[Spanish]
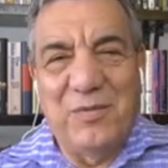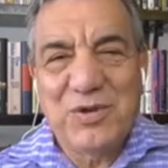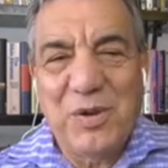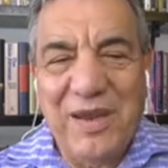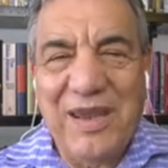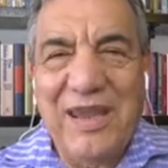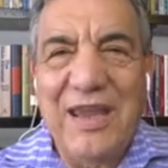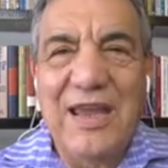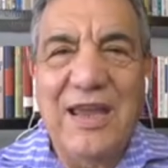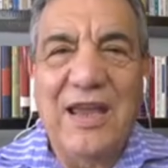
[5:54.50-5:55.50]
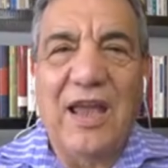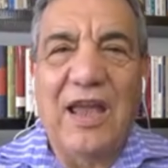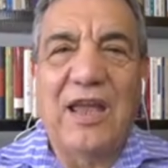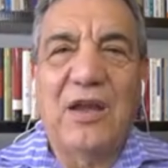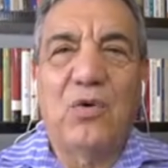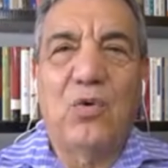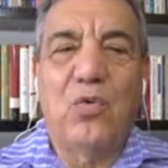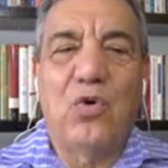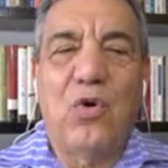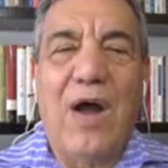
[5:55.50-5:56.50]
Sí, vos sabés que eh,
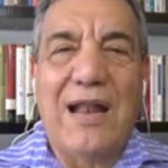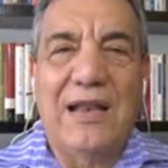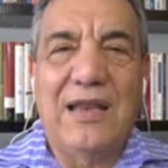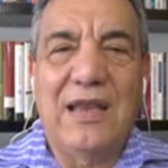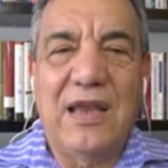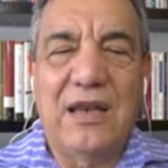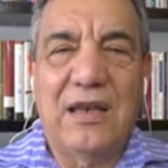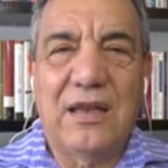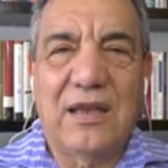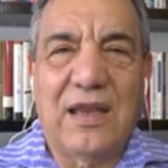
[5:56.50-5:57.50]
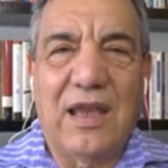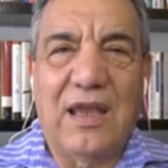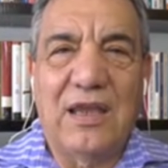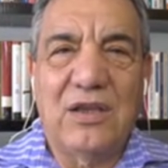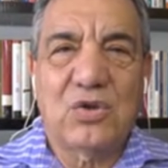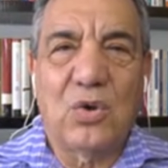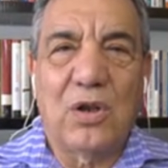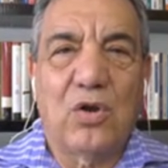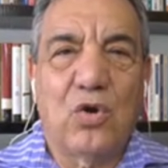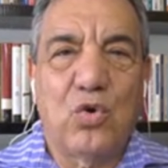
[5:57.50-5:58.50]
hubo alguien que
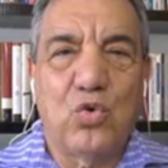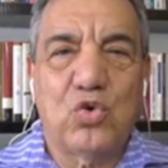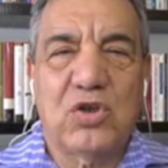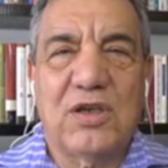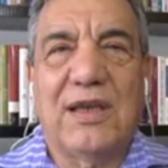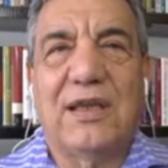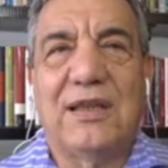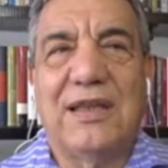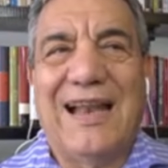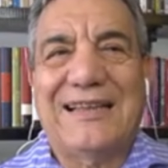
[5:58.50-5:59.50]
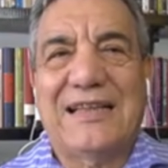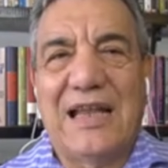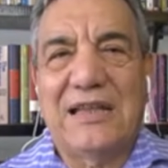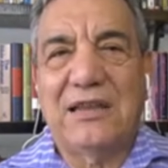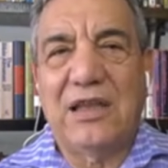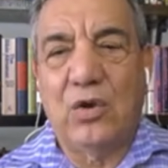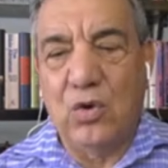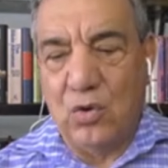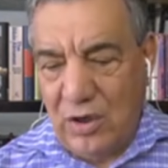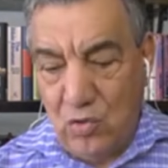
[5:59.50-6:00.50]
hizo el cruce del
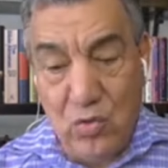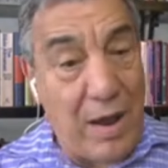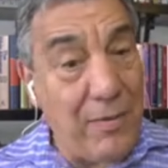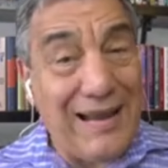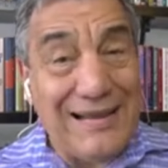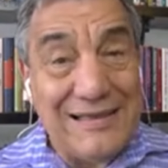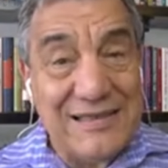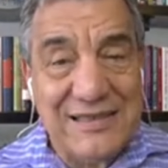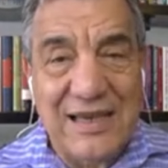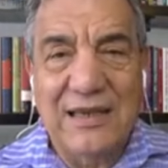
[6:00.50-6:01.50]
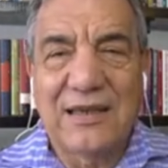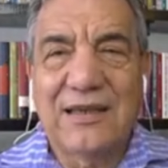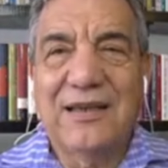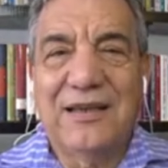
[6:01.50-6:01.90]
Atlántico en una balsa.